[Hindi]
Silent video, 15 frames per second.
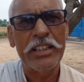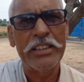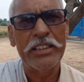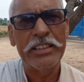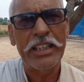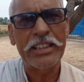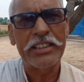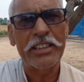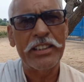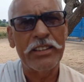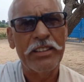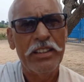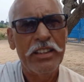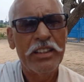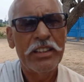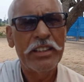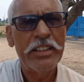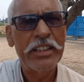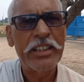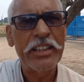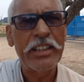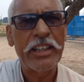के लिए जाते हैं
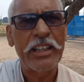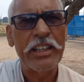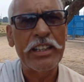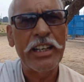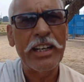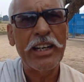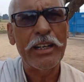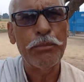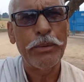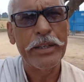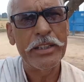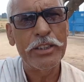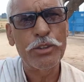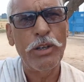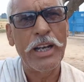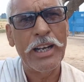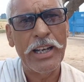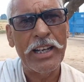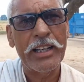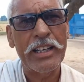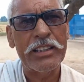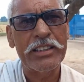लेकिन कन्हैयालाल पहले तो हाँ
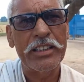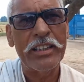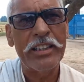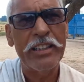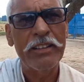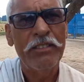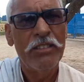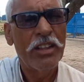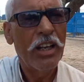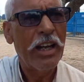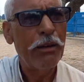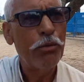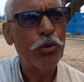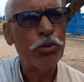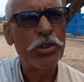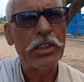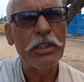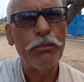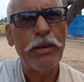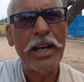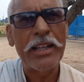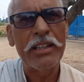हाँ करते रहे अब
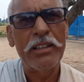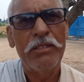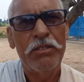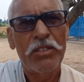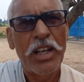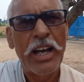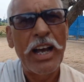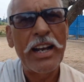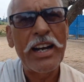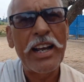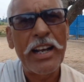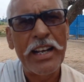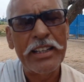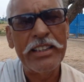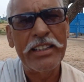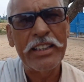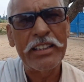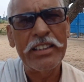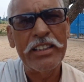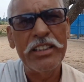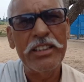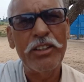उसके बाद आनाकानी
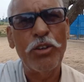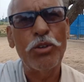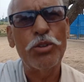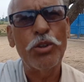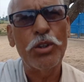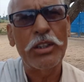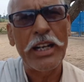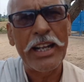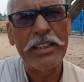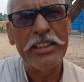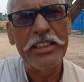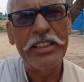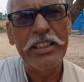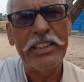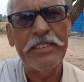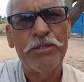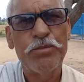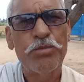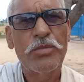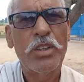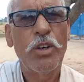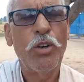कर दी और जो टाल दी है
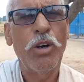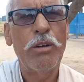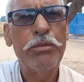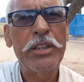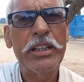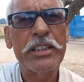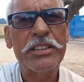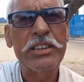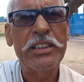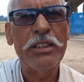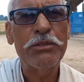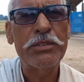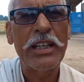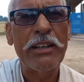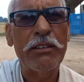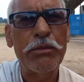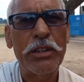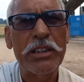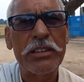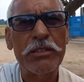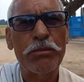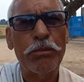और हमने एस साहब
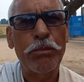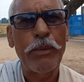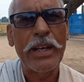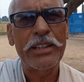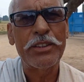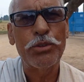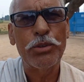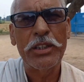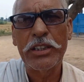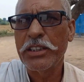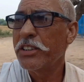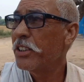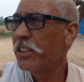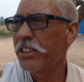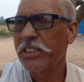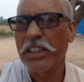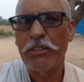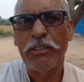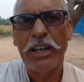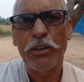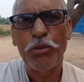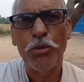के पास जो है इसी
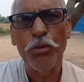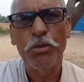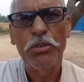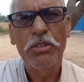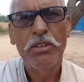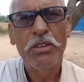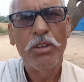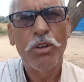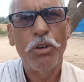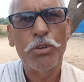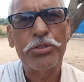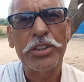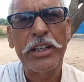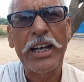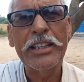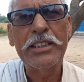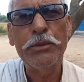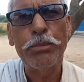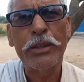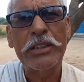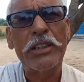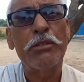शनिवार को और
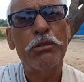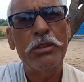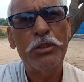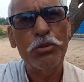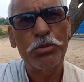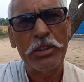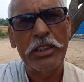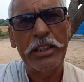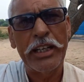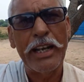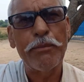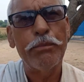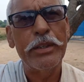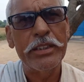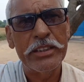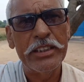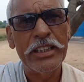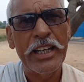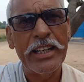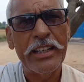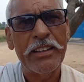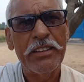शिकायती पत्र भी उसके खिलाफ भेज
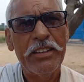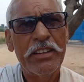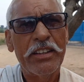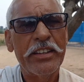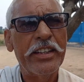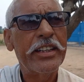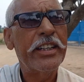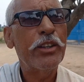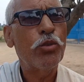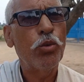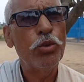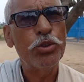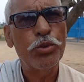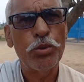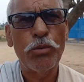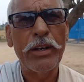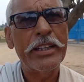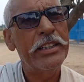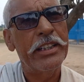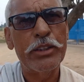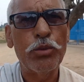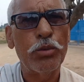दिया है लेकिन कोई
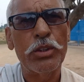सुनवाई नहीं हो